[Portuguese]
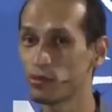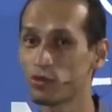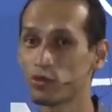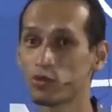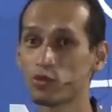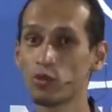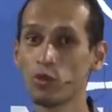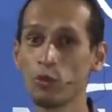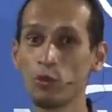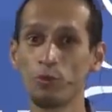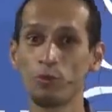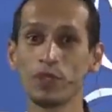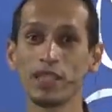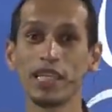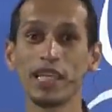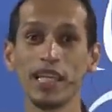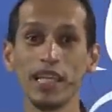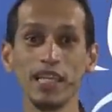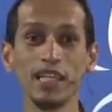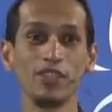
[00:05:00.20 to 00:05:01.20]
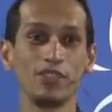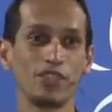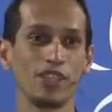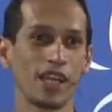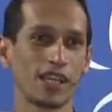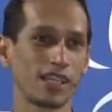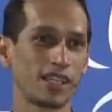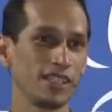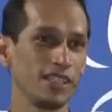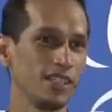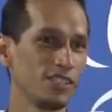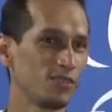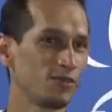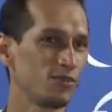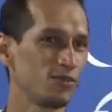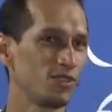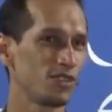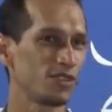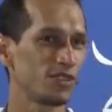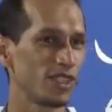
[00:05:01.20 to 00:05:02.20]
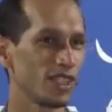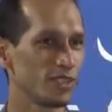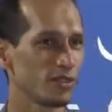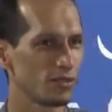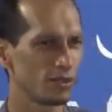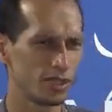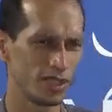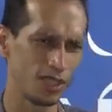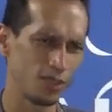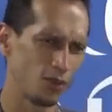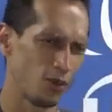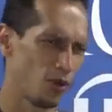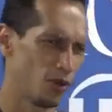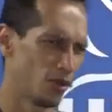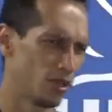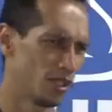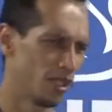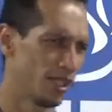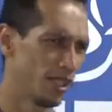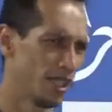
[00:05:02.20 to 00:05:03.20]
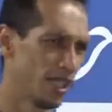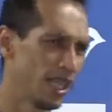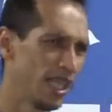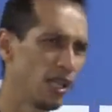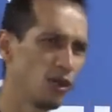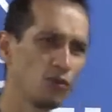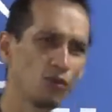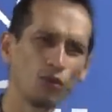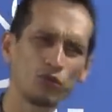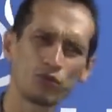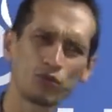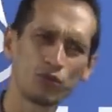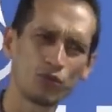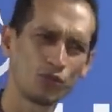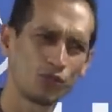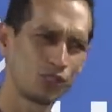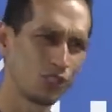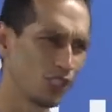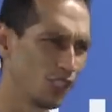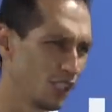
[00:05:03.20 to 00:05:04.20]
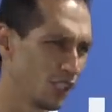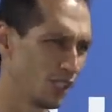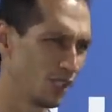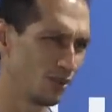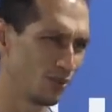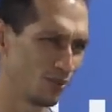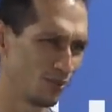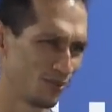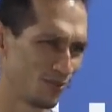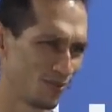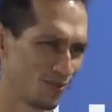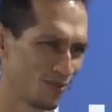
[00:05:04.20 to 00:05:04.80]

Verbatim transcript: surpreende a Cristo dizendo: Senhor, eu não sou digno.